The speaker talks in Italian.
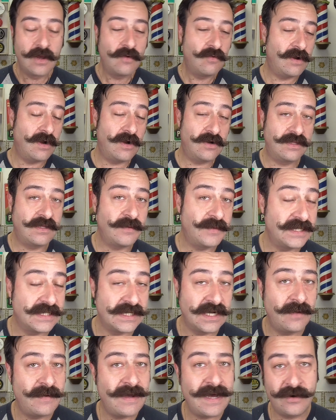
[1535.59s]
Una volta
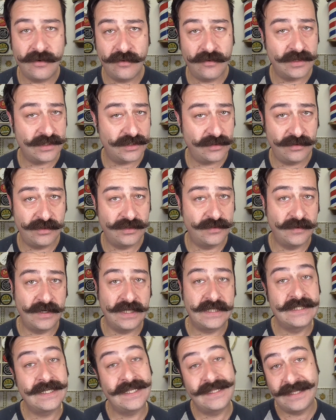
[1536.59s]
presa la mano con una soglia di
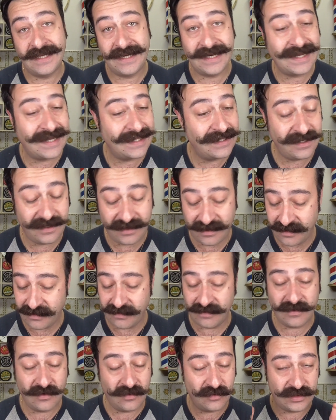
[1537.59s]
sicurezza a terati